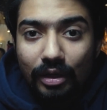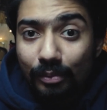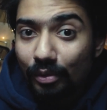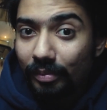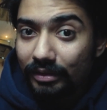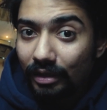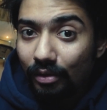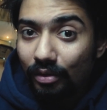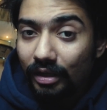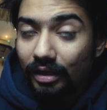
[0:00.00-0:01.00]
तो आपको पता
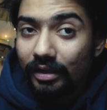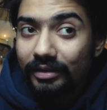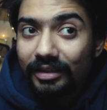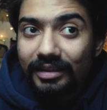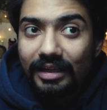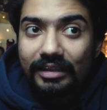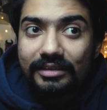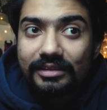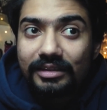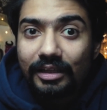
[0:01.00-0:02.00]
होगा कि क्या
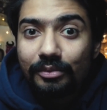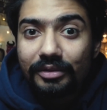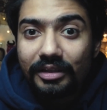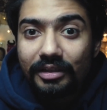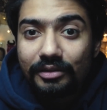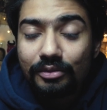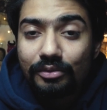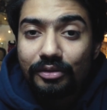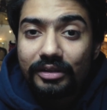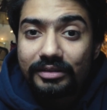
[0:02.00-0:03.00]
चीज़ है उनकी जो
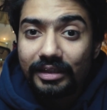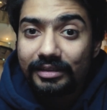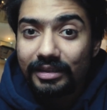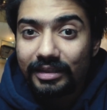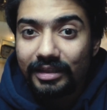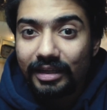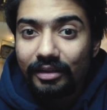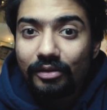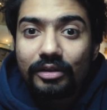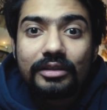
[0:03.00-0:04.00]
उन्होंने सही से की
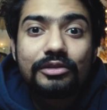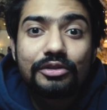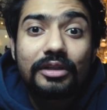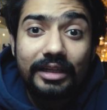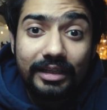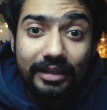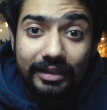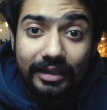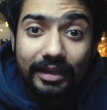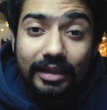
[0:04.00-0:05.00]
है और जो नहीं
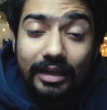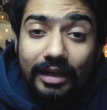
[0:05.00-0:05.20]
करी है